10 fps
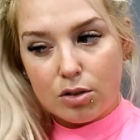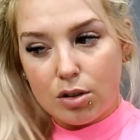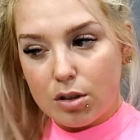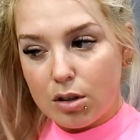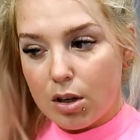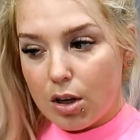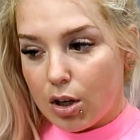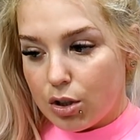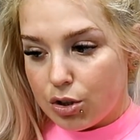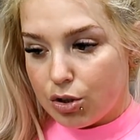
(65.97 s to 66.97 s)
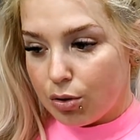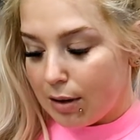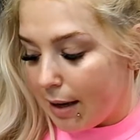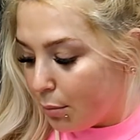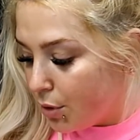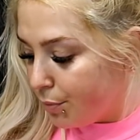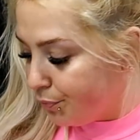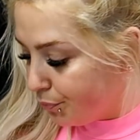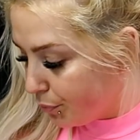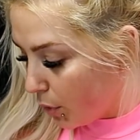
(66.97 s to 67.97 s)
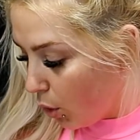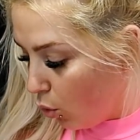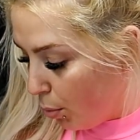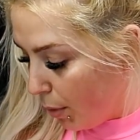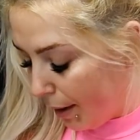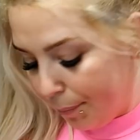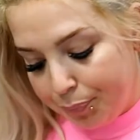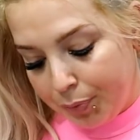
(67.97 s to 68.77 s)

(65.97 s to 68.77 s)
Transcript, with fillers: Czyli ściągamy gumkę.